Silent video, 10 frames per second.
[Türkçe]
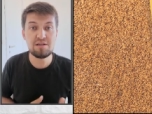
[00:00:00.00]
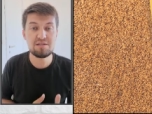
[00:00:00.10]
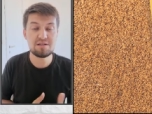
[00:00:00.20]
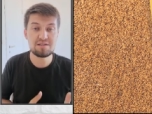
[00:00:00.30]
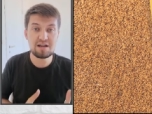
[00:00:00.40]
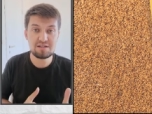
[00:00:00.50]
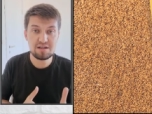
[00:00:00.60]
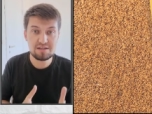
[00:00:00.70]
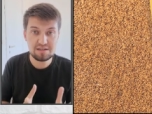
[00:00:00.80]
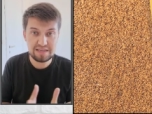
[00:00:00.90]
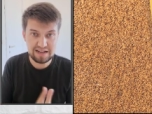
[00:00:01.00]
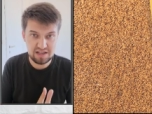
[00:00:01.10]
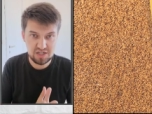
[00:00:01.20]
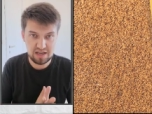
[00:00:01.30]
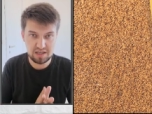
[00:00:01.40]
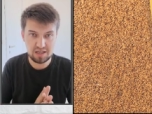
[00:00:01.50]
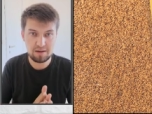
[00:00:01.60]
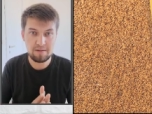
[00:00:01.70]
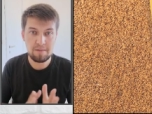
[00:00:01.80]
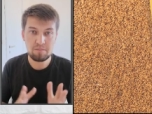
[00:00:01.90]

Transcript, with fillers: xx'ler serisi gelecek.